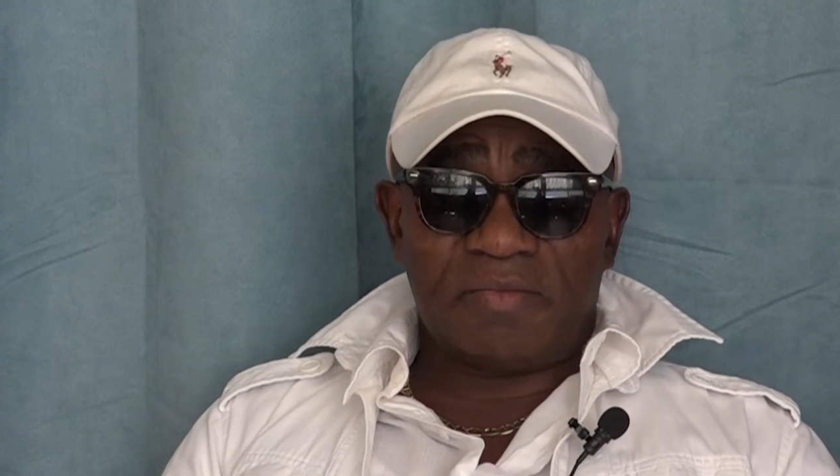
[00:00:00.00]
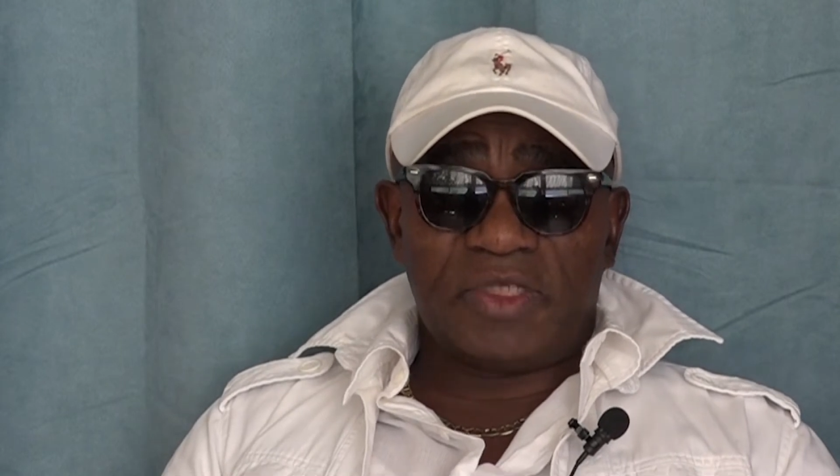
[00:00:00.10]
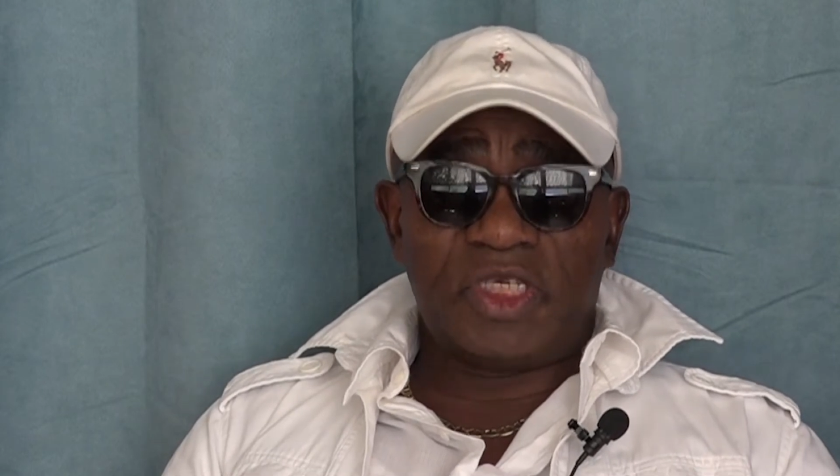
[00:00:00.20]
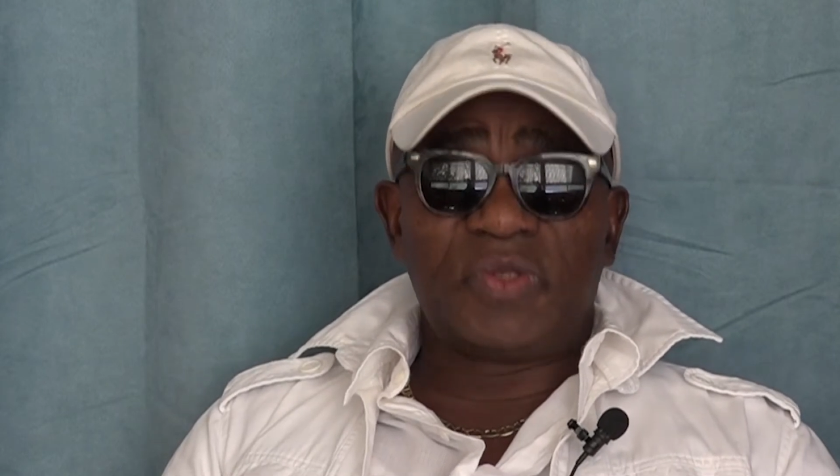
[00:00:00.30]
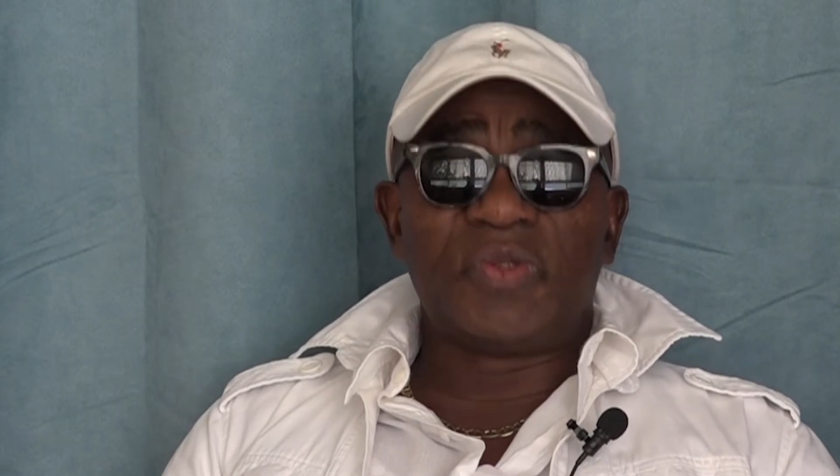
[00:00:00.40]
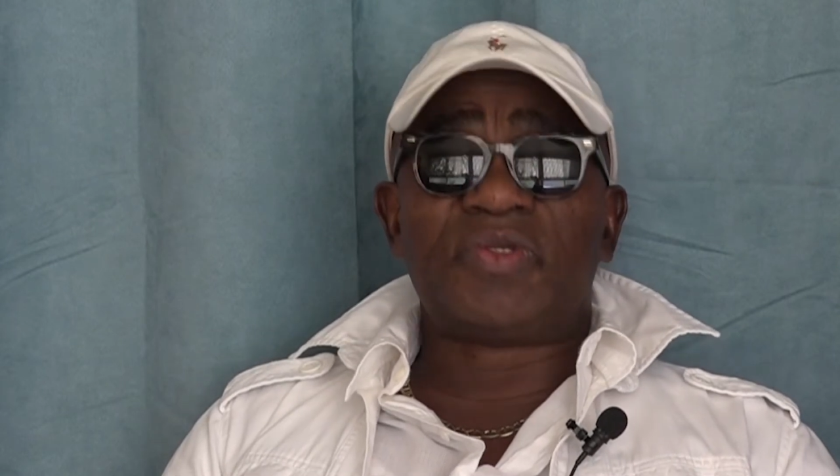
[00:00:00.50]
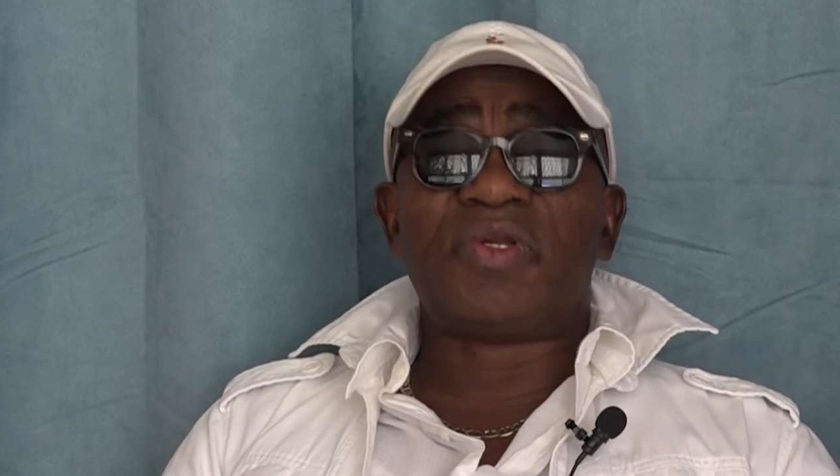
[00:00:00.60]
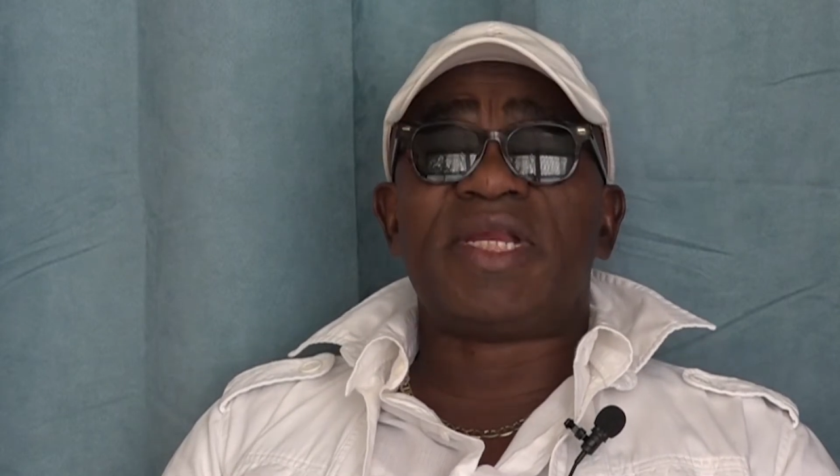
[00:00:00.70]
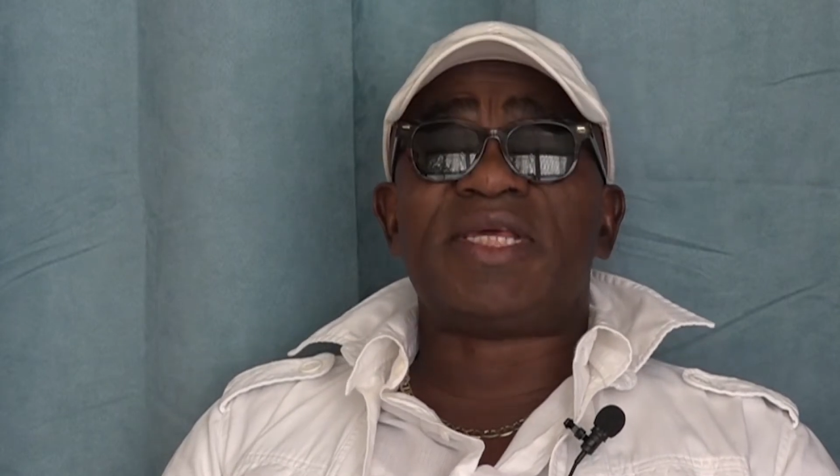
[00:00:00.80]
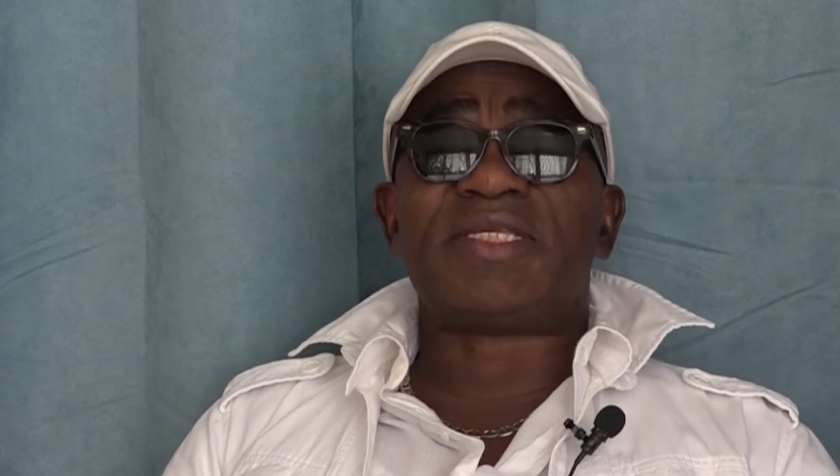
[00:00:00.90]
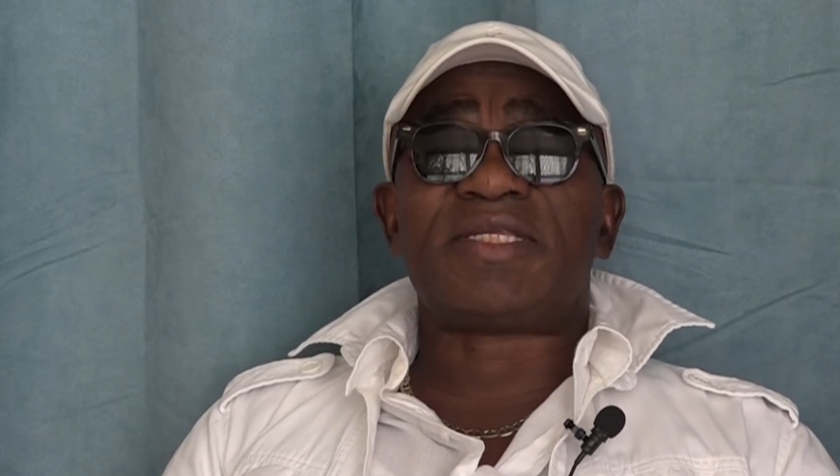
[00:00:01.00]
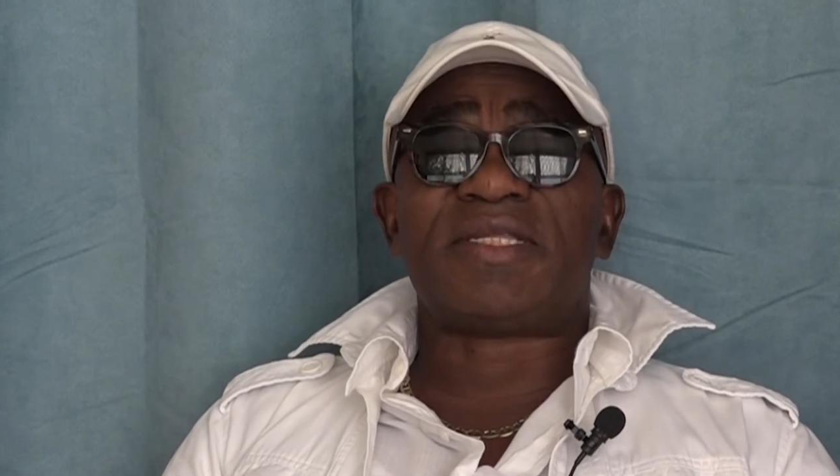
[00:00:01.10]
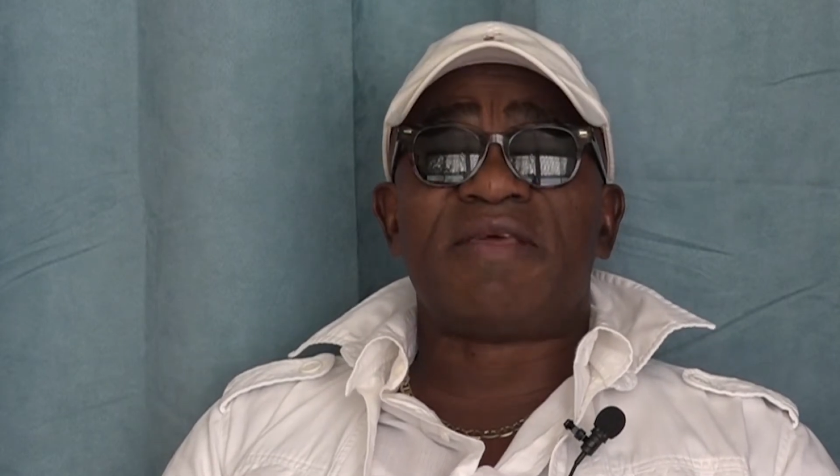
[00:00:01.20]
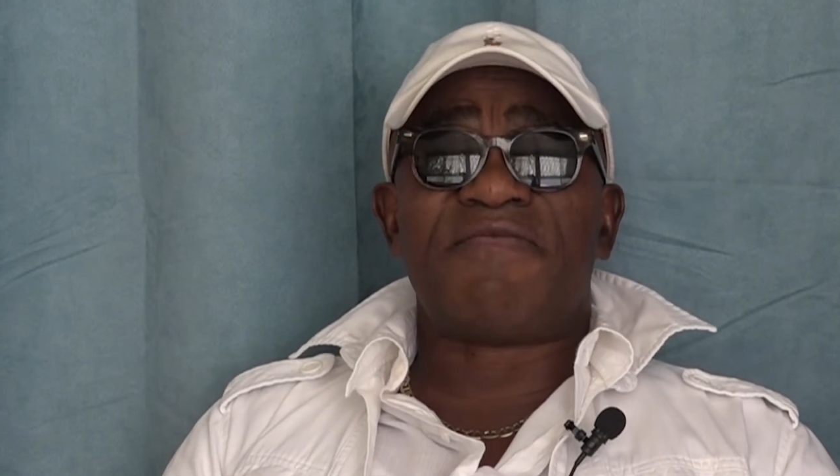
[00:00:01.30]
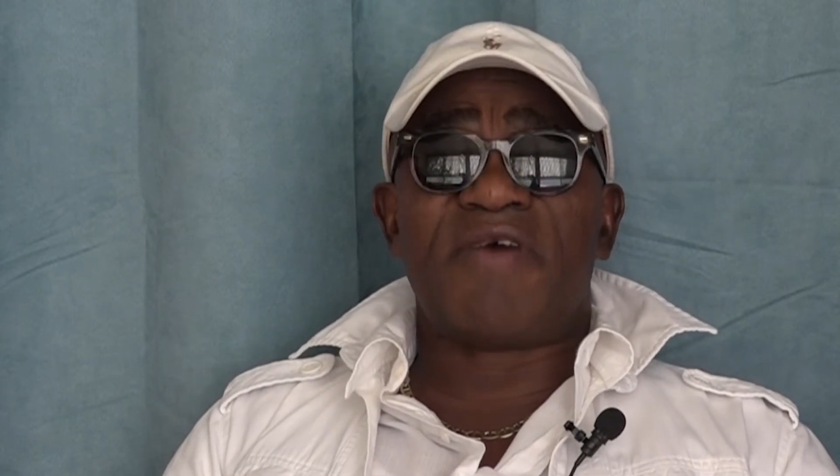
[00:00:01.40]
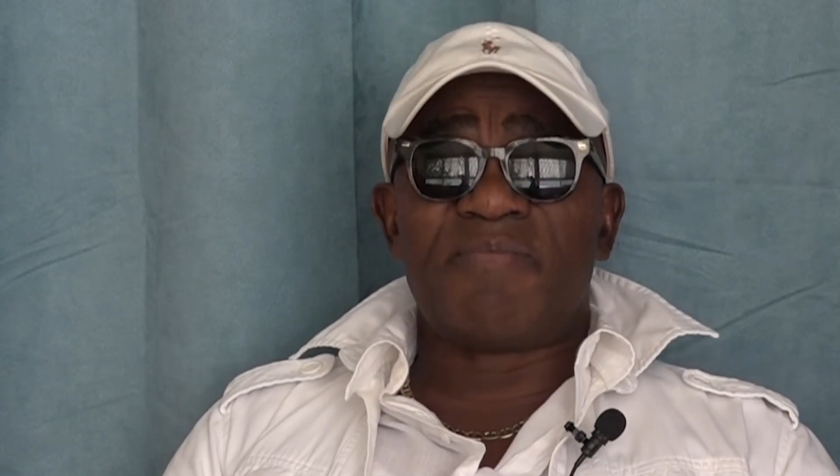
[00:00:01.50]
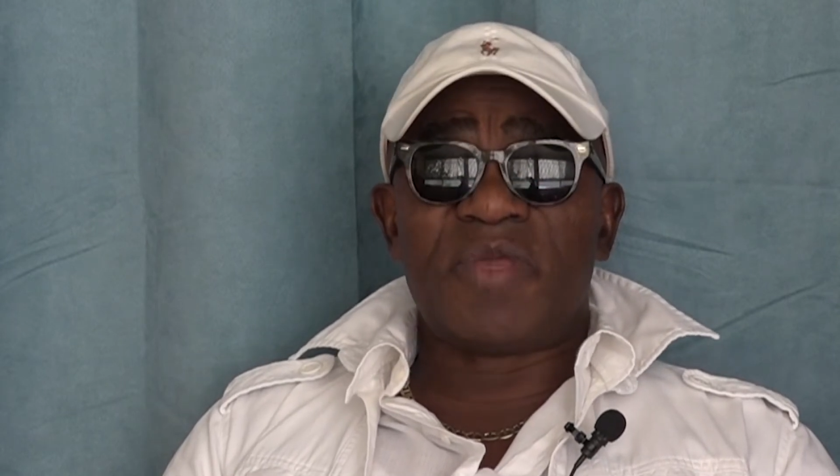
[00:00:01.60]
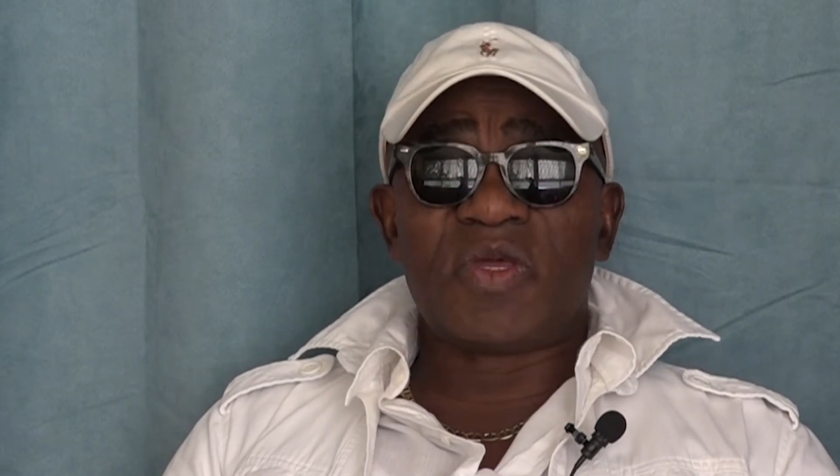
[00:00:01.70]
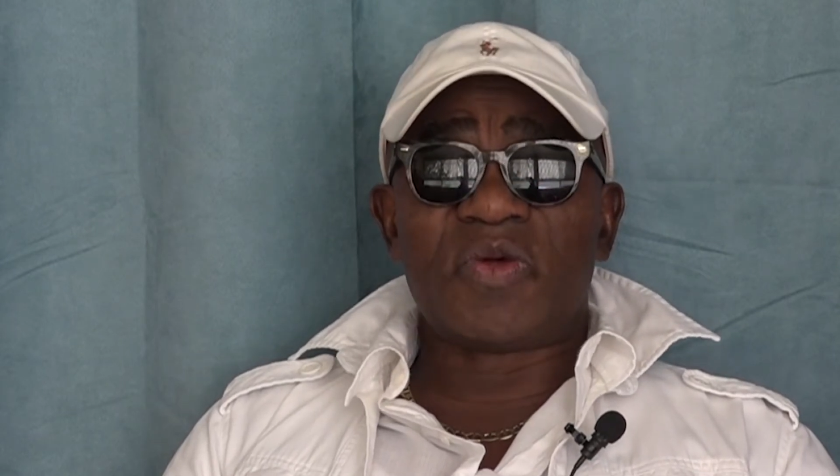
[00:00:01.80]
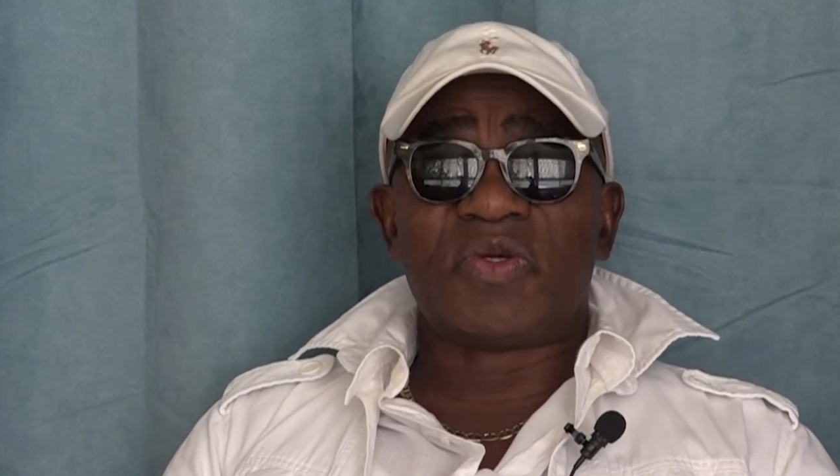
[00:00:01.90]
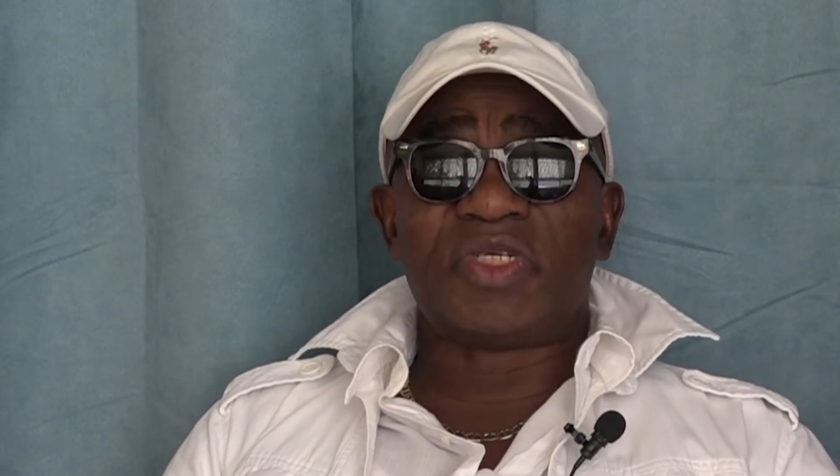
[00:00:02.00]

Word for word: J'ai toute une liste des familles que